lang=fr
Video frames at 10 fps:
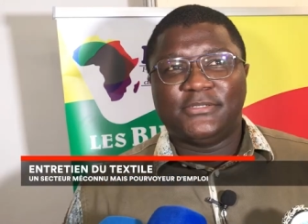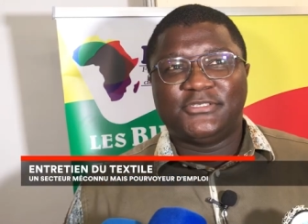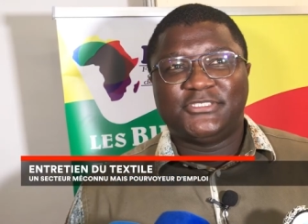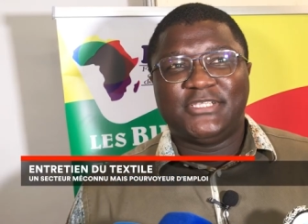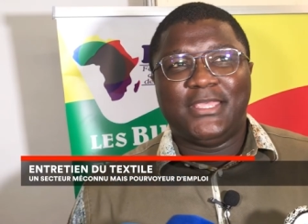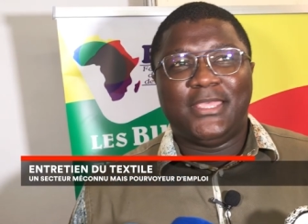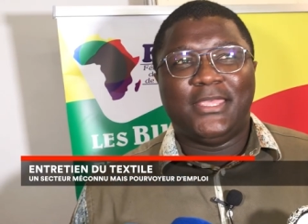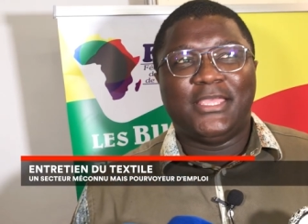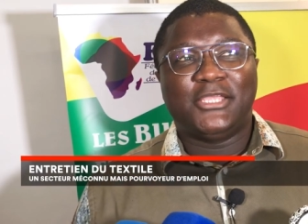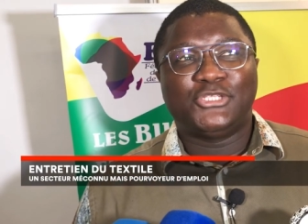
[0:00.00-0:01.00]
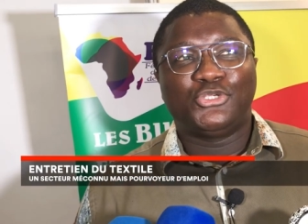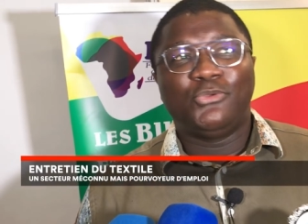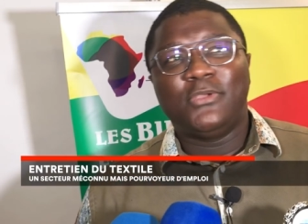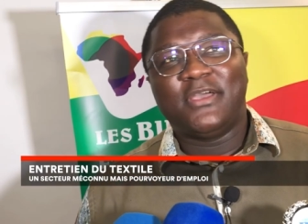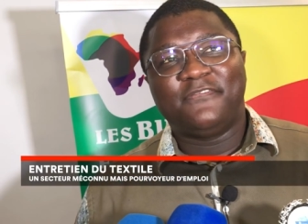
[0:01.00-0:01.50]
J'ai
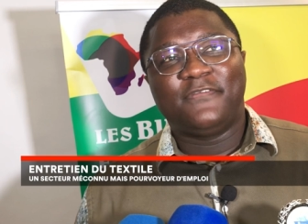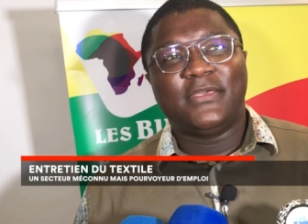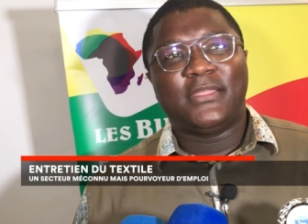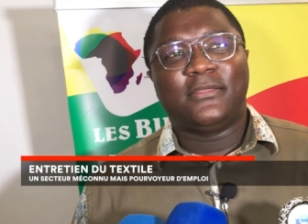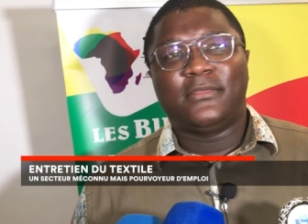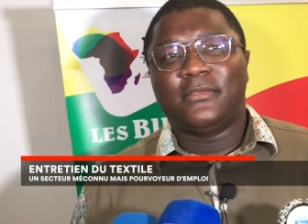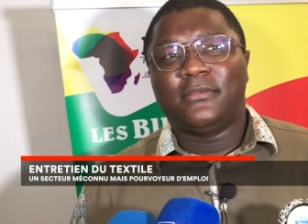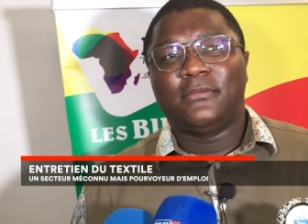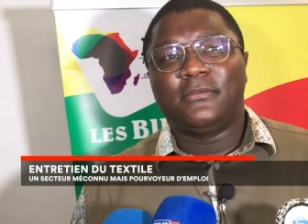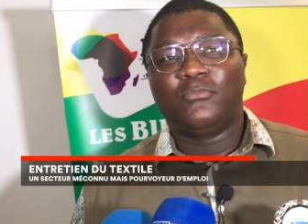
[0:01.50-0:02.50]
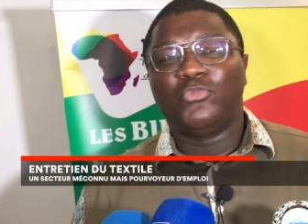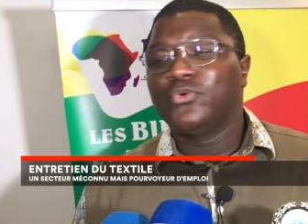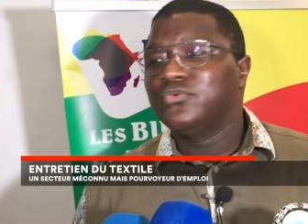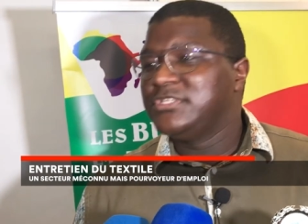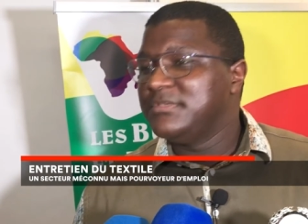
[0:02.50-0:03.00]
eu à faire euh,
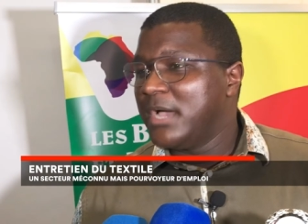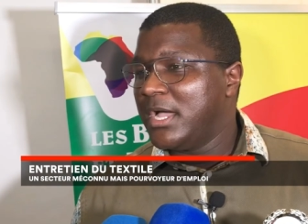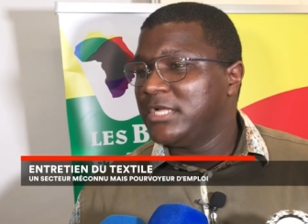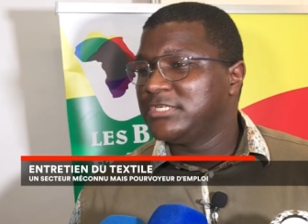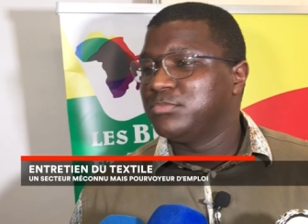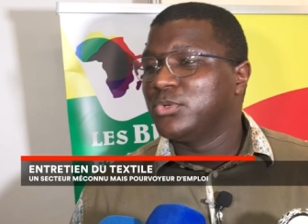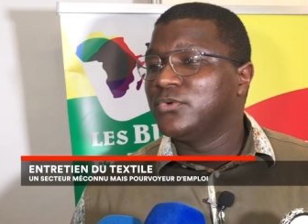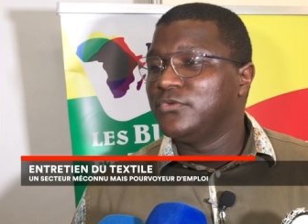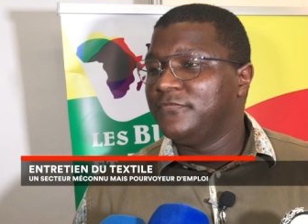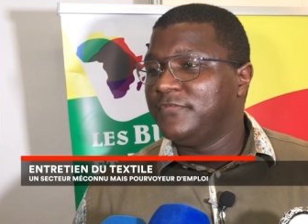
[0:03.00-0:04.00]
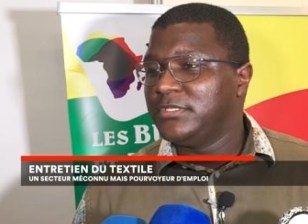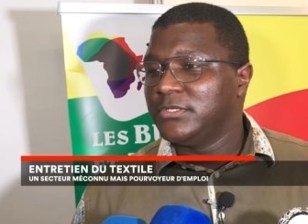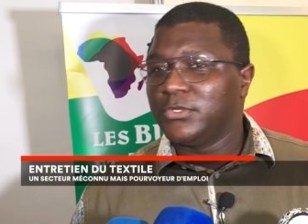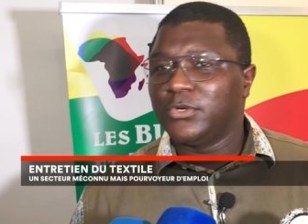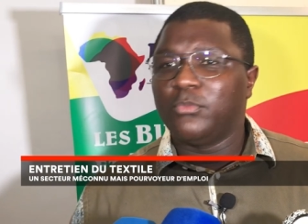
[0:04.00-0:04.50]
beaucoup d'images, beaucoup de
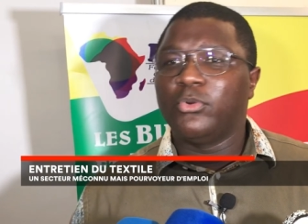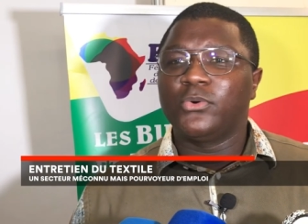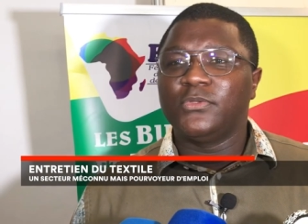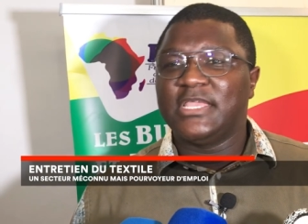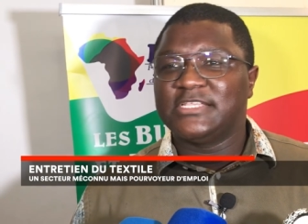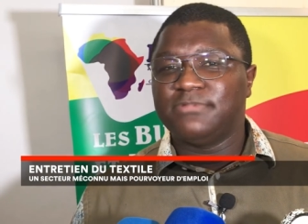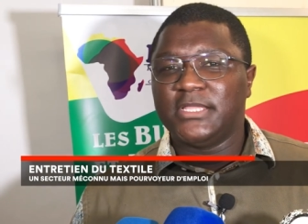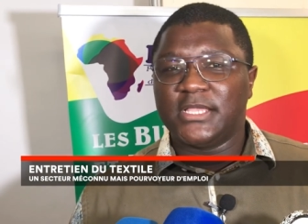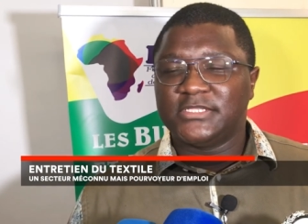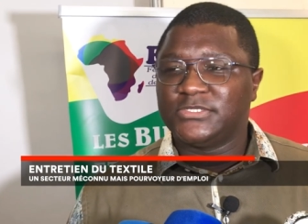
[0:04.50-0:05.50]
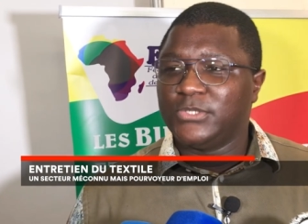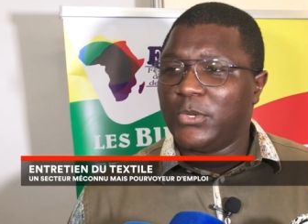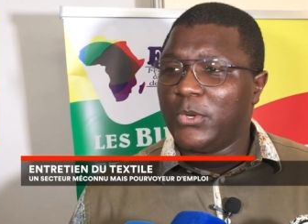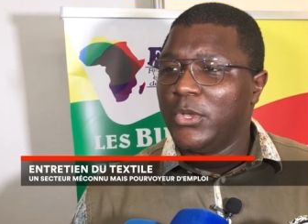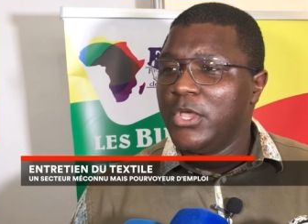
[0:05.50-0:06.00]
vidéos, beaucoup
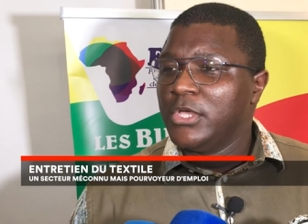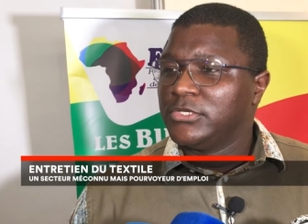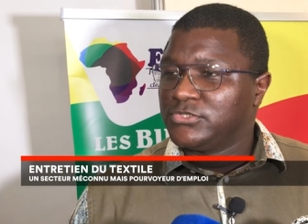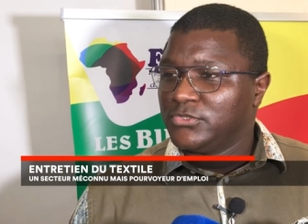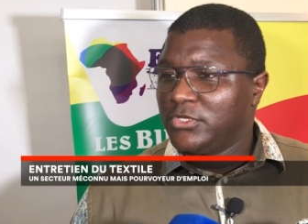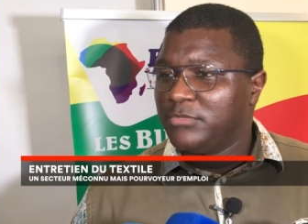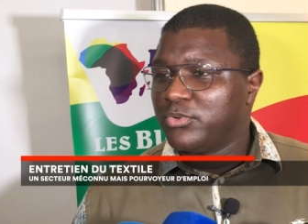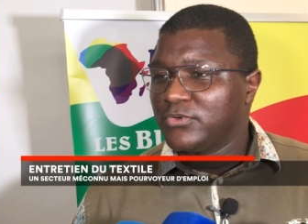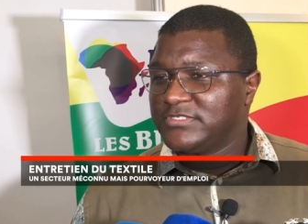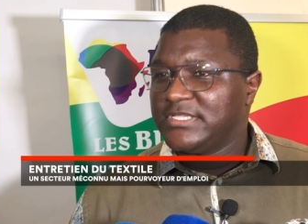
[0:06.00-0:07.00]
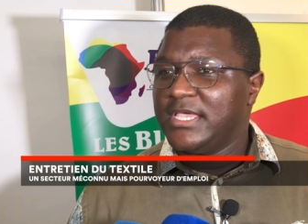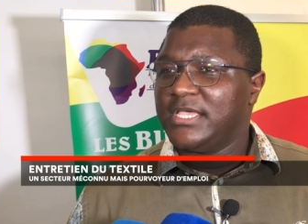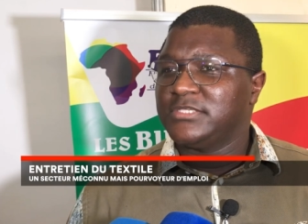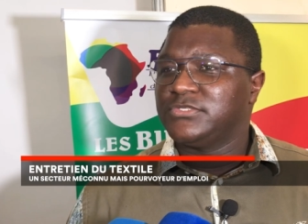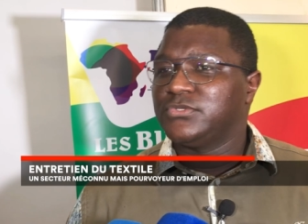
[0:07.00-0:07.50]
d'explications sur notre
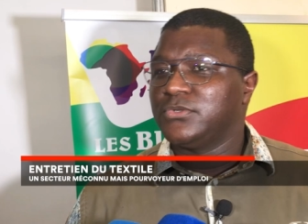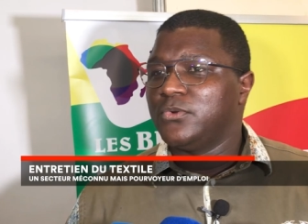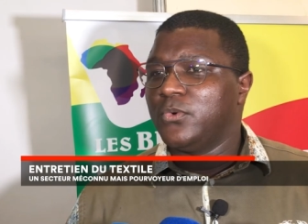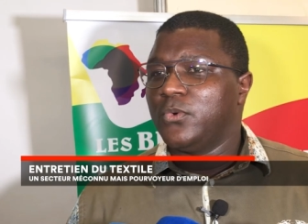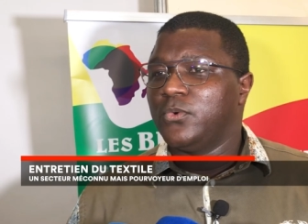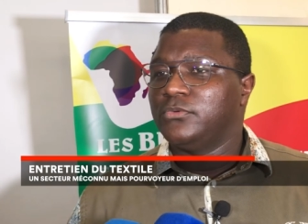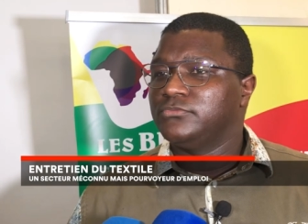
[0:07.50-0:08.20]
process, sur nos,